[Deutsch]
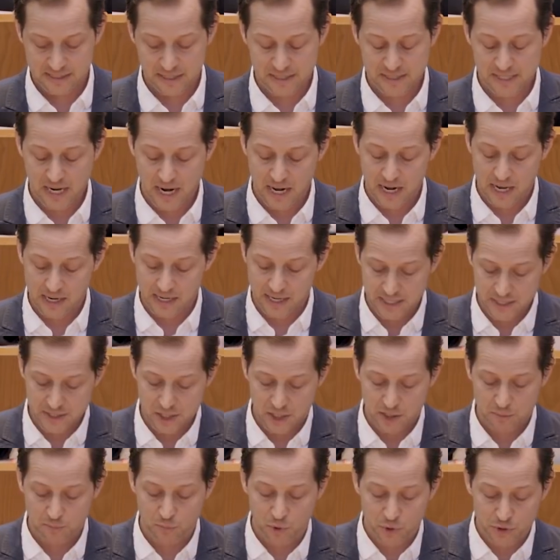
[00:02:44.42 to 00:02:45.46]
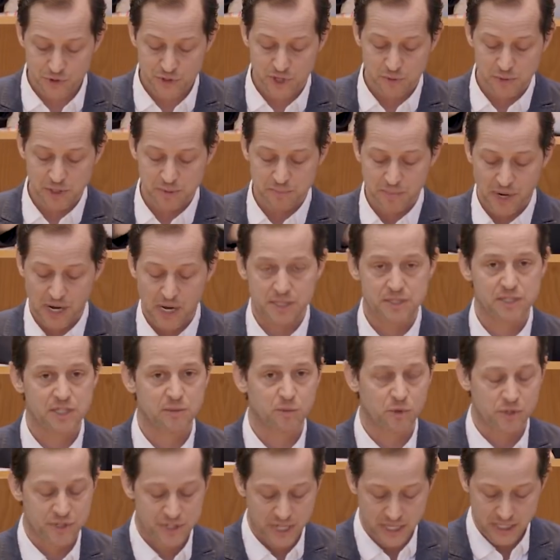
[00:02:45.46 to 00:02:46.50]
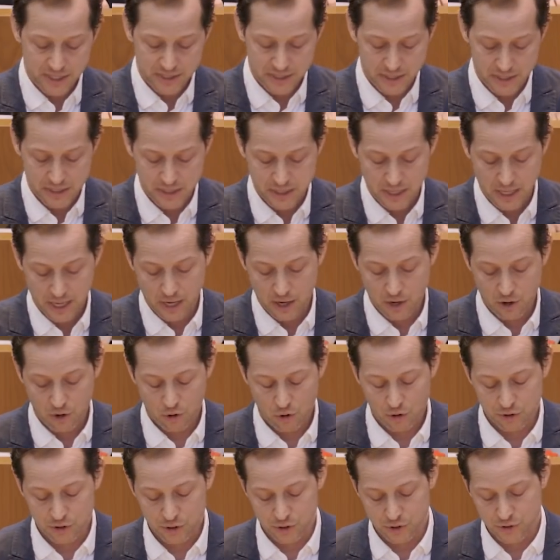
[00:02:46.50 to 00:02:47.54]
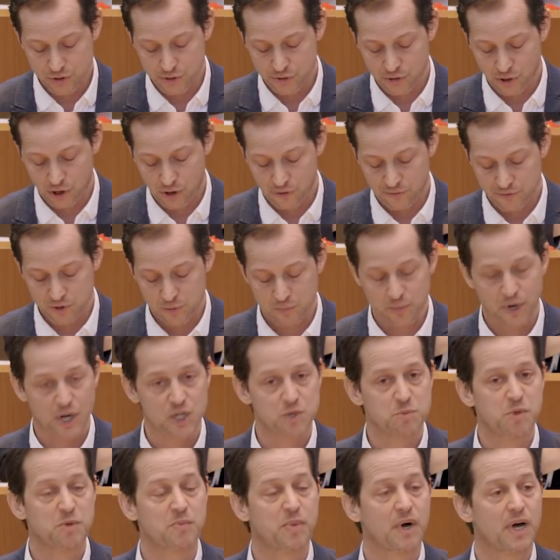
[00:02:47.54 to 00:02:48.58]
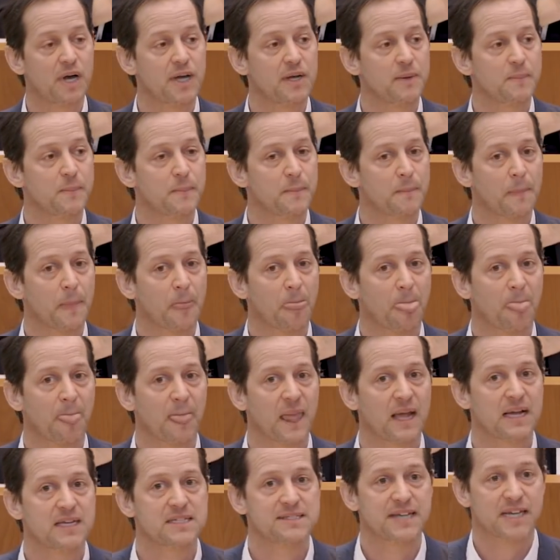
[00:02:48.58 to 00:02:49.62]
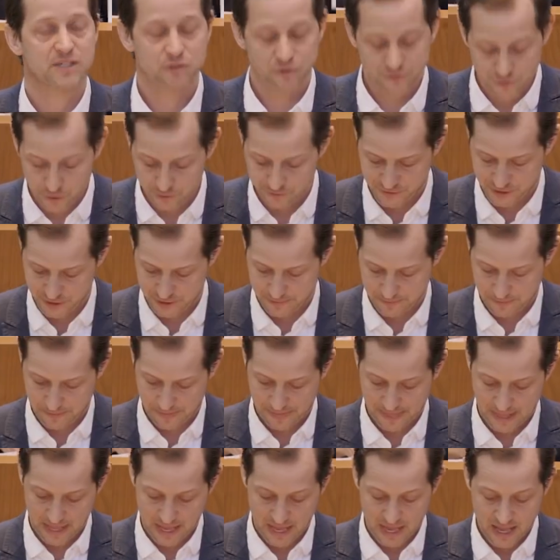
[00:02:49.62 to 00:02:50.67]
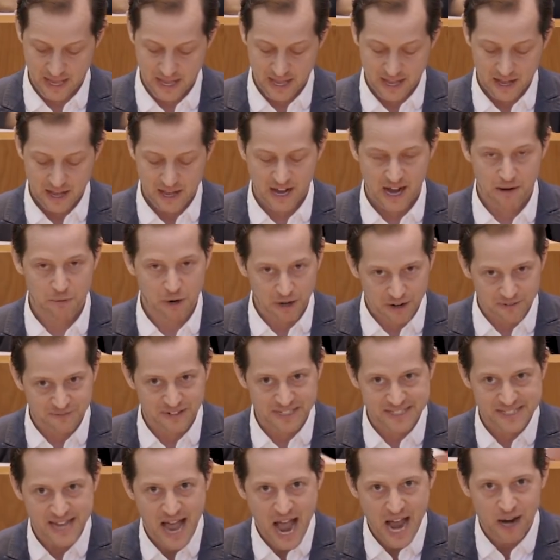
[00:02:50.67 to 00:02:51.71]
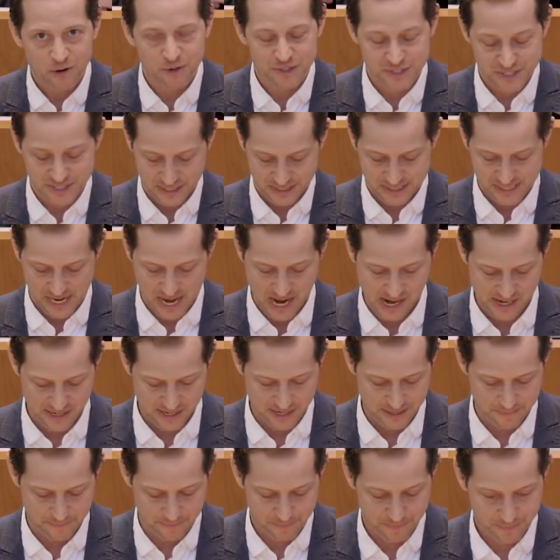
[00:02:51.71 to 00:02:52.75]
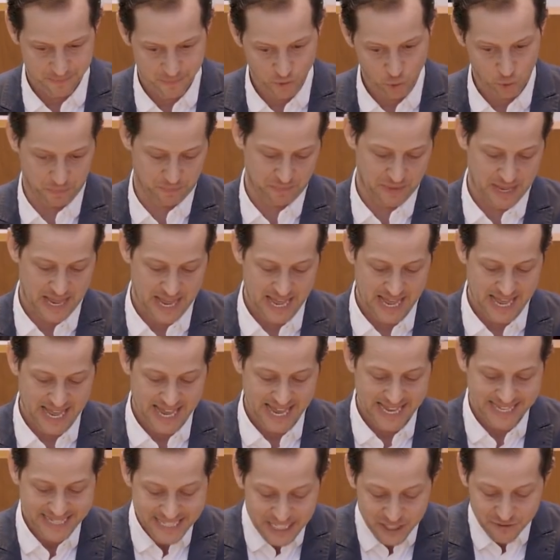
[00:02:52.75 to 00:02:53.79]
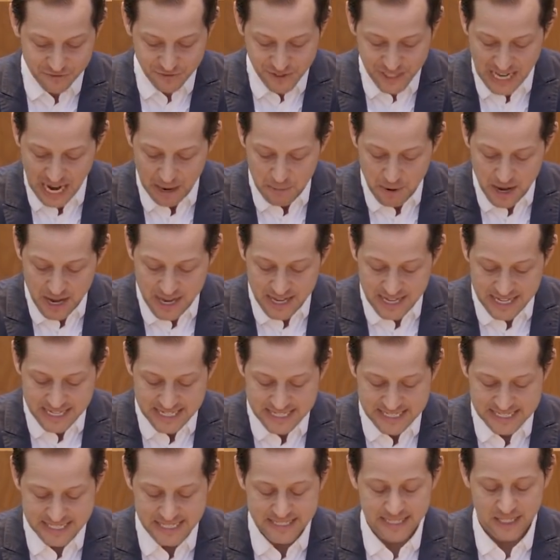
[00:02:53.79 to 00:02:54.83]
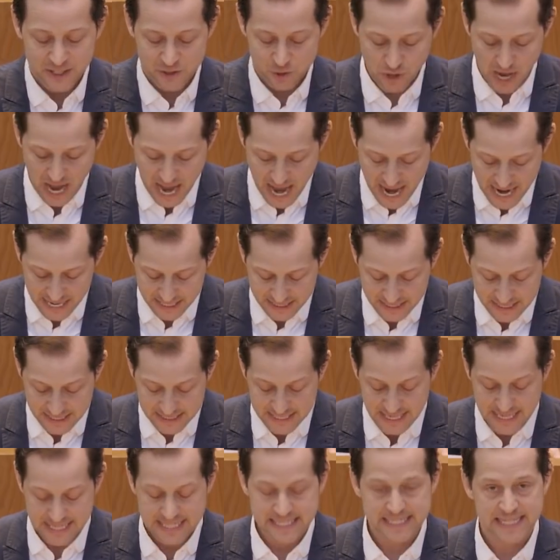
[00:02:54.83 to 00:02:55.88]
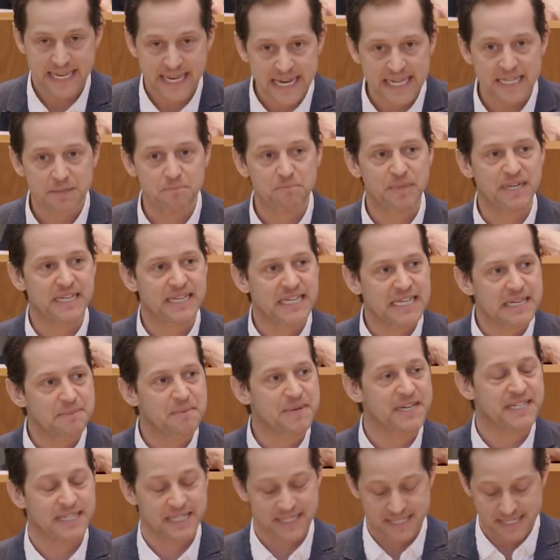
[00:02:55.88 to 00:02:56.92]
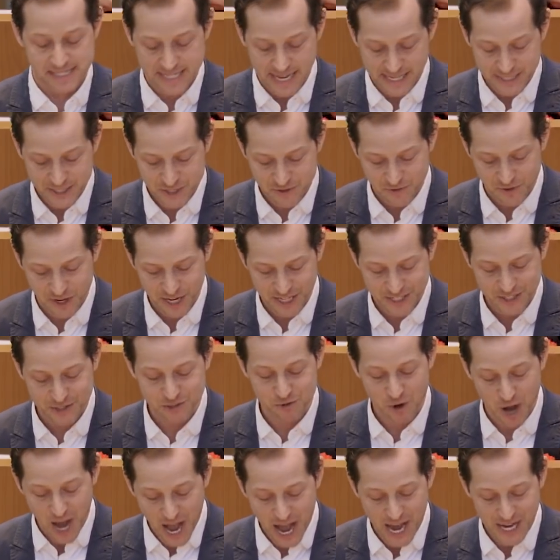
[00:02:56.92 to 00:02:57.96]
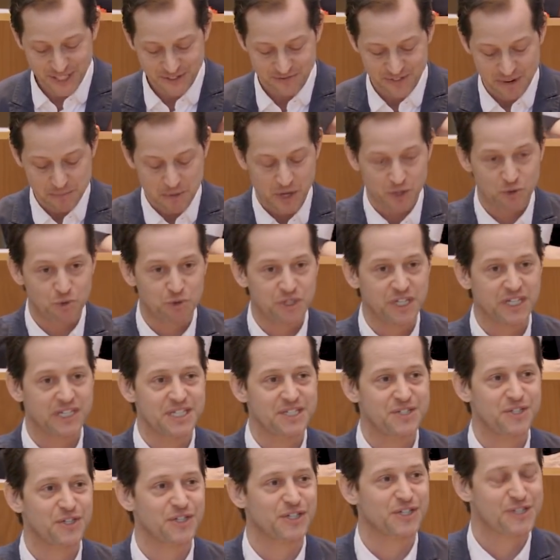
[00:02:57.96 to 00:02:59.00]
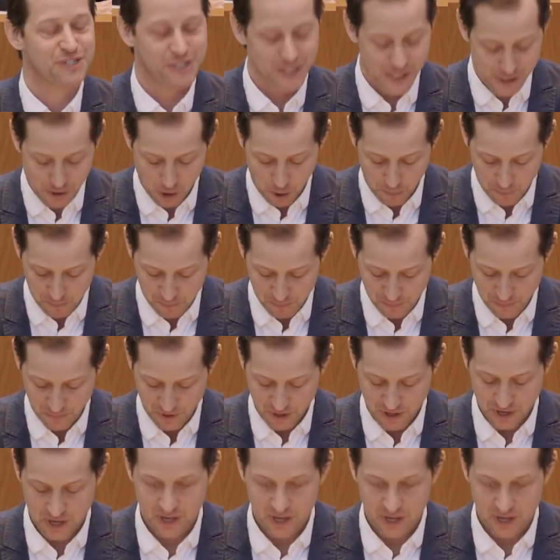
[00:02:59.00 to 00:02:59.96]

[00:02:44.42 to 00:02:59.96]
Diese Zahl lag gestern im Bundesgebiet bei 67 und in Düsseldorf zum Beispiel bei 56. Aber was sagen uns diese Zahlen denn? Nun, nicht viel, aber sind dazu geeignet, jeden beliebigen Inzidenzwert zu erreichen, wenn man nur die richtigen Zielgruppen